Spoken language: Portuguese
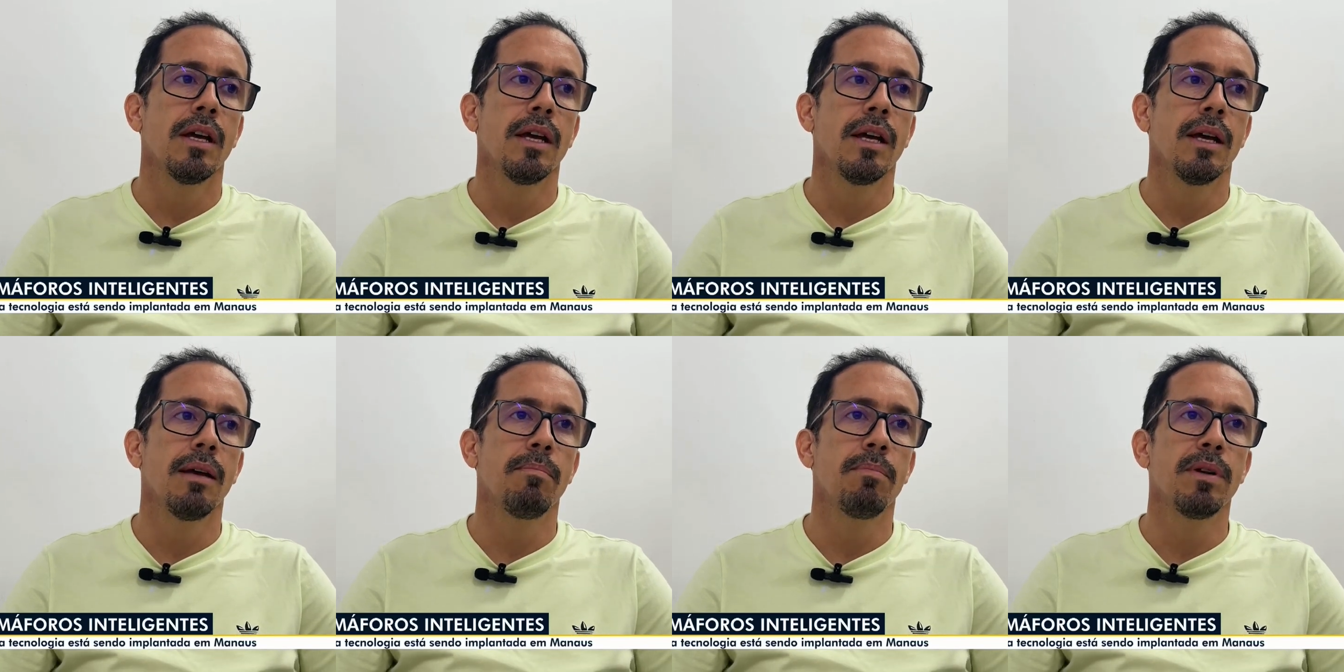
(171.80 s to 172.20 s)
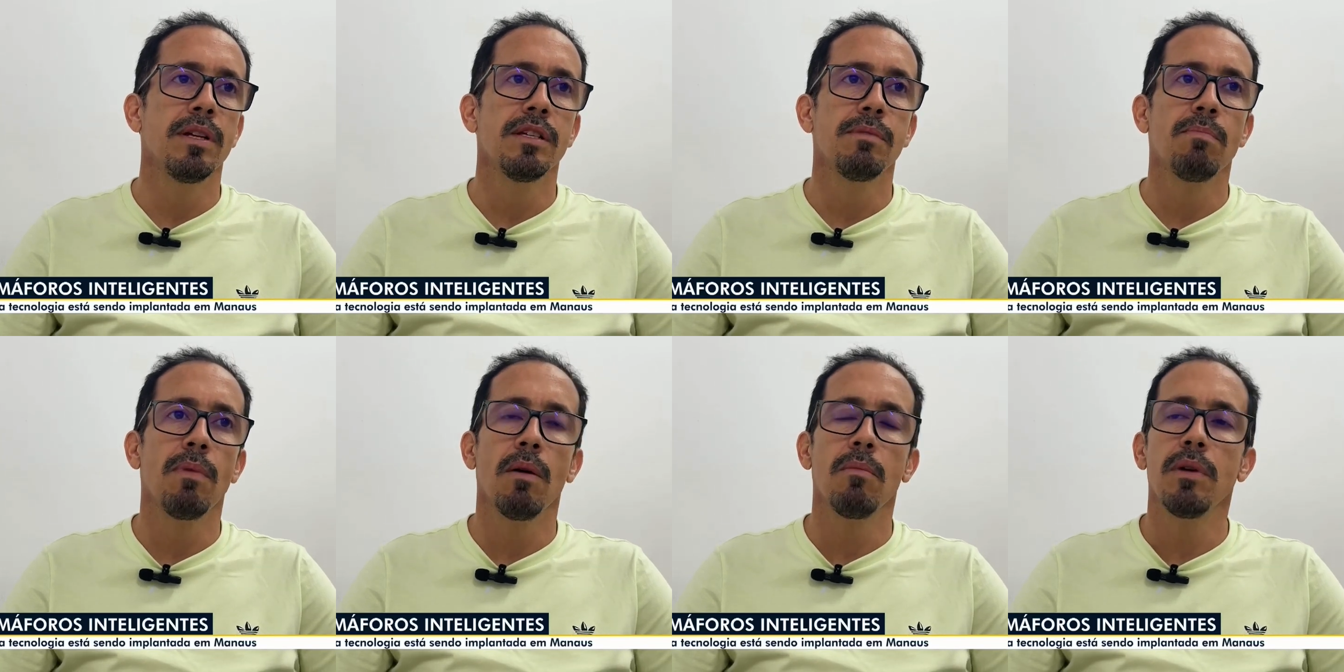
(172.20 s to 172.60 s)
é,
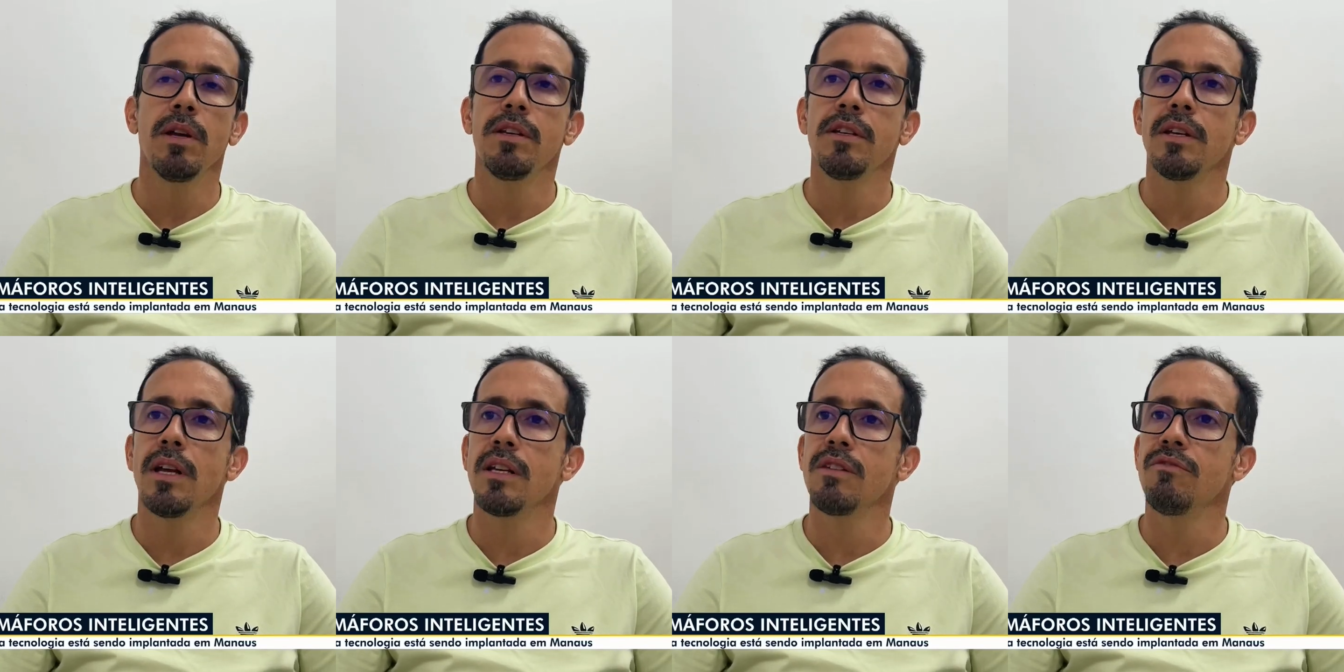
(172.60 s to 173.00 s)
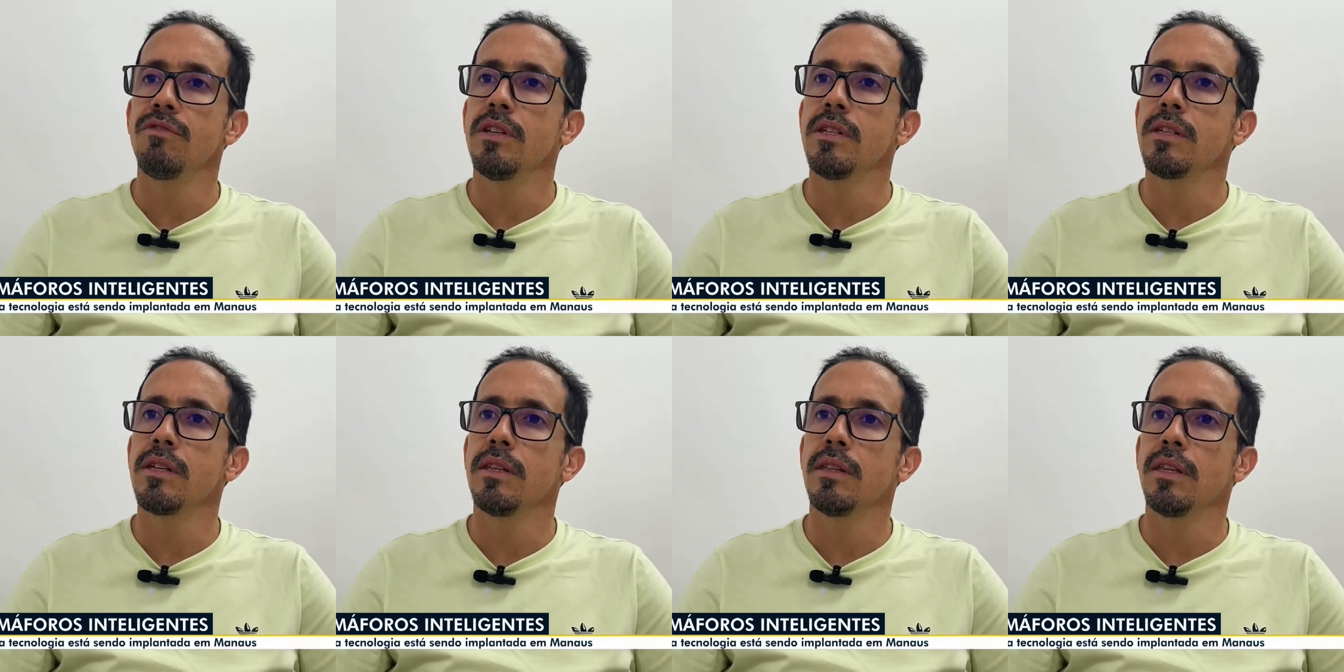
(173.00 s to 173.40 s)
principalmente nas
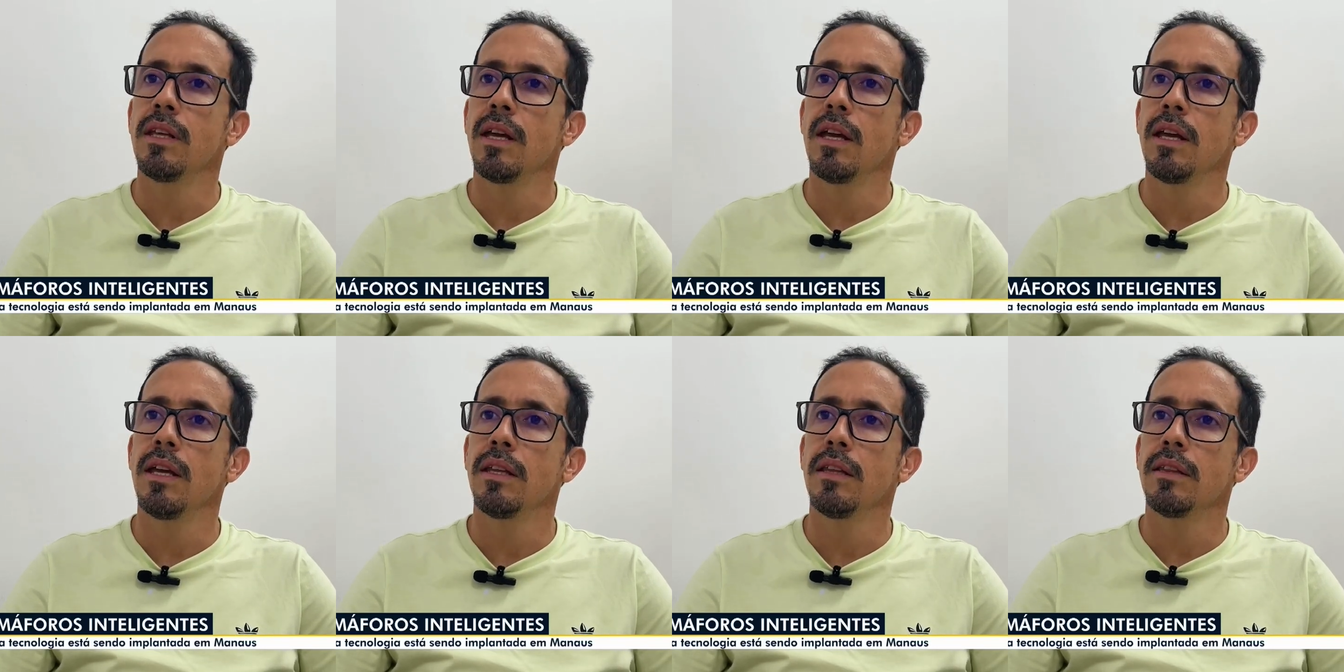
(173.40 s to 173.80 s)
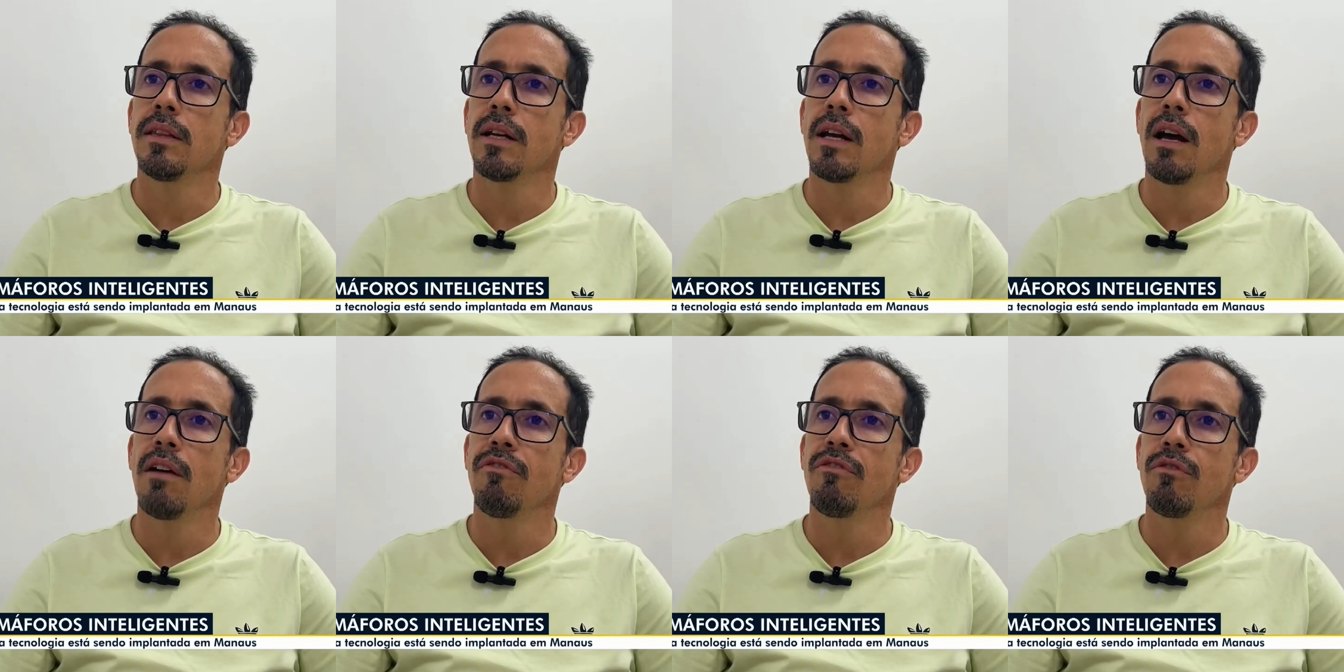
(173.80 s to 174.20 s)
vias que têm
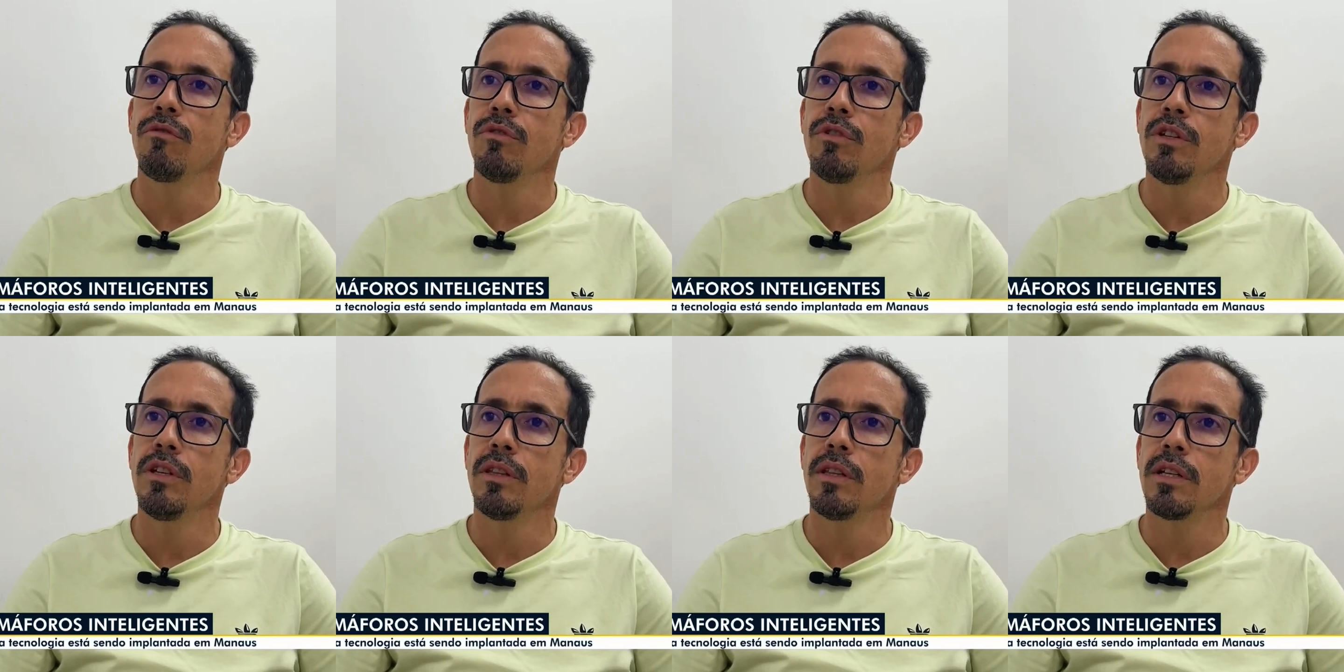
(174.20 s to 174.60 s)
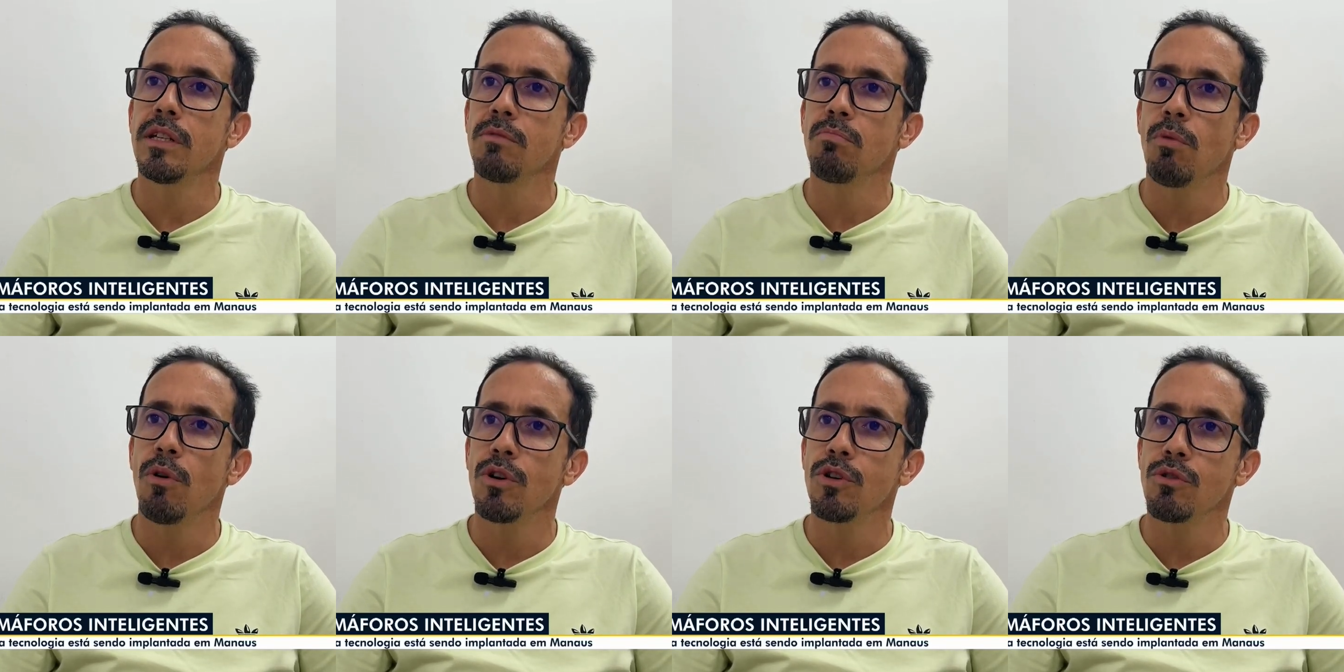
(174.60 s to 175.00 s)
tráfego de
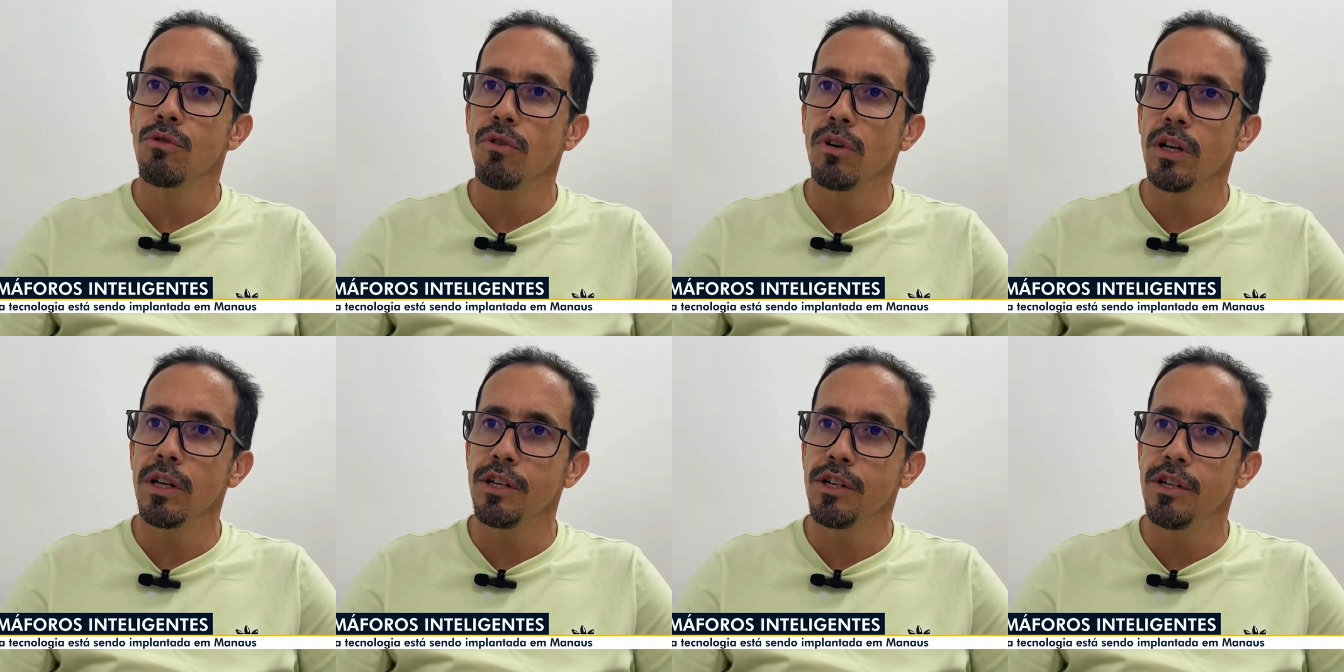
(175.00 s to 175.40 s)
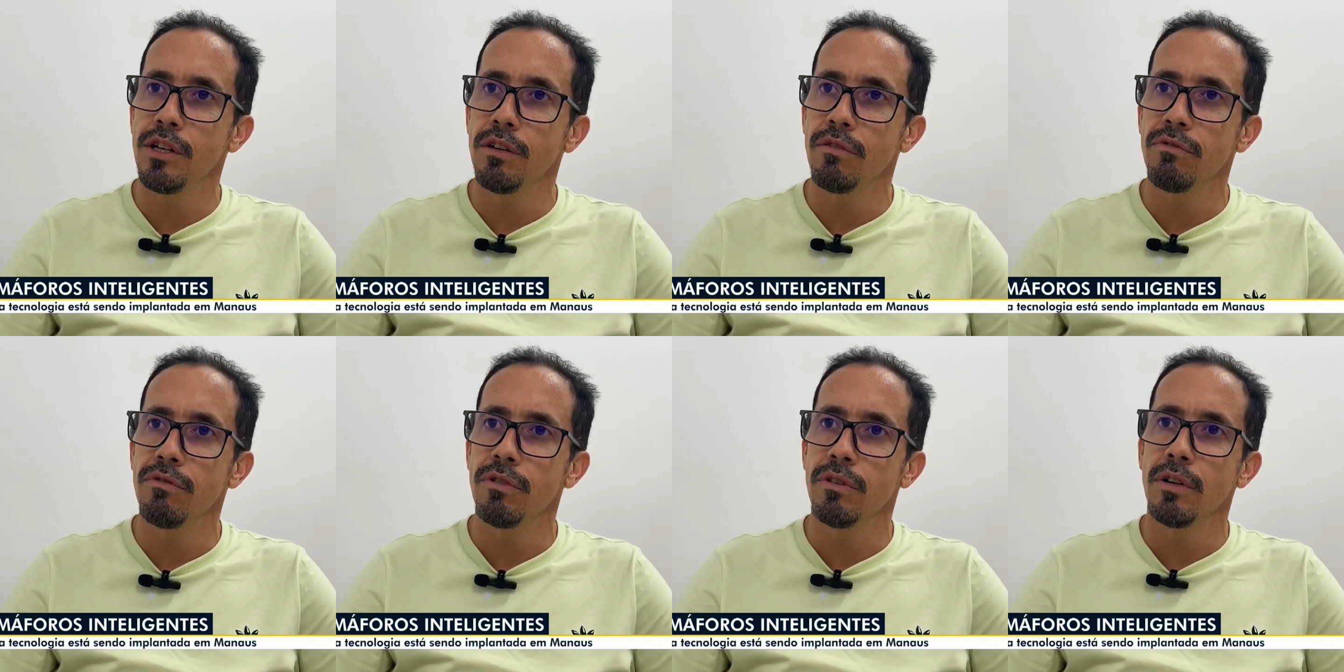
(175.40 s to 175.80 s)
transporte
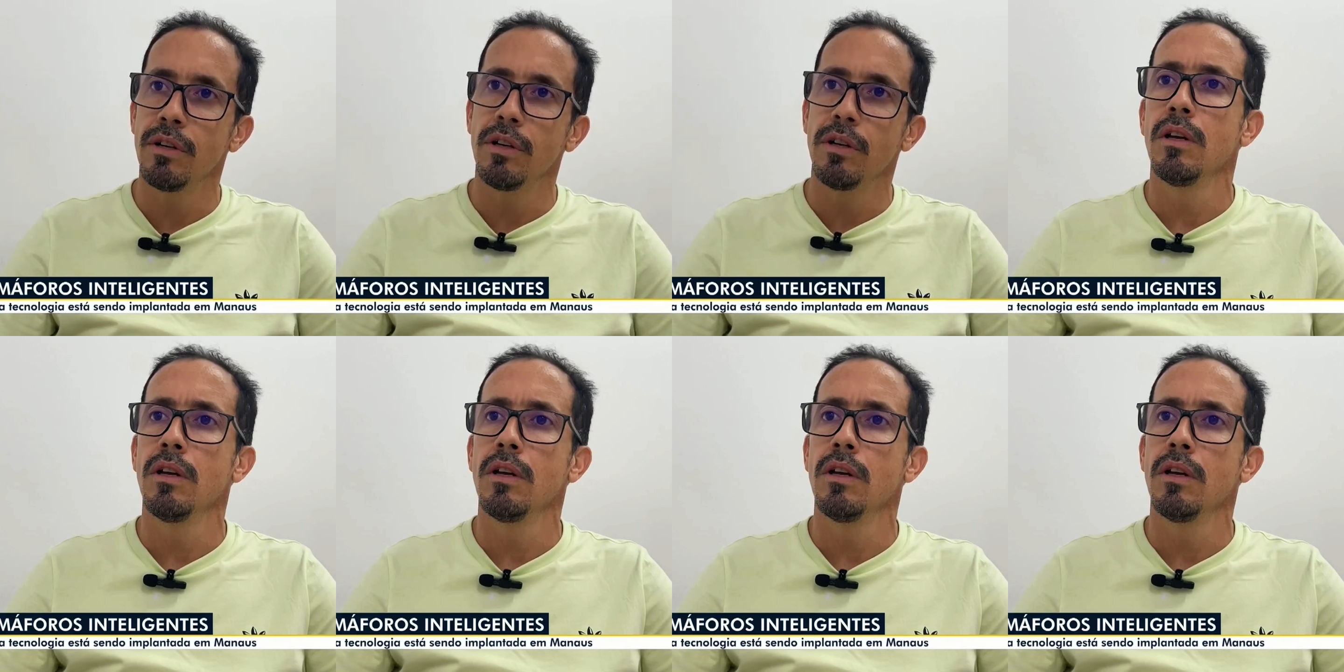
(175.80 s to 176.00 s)
coletivo.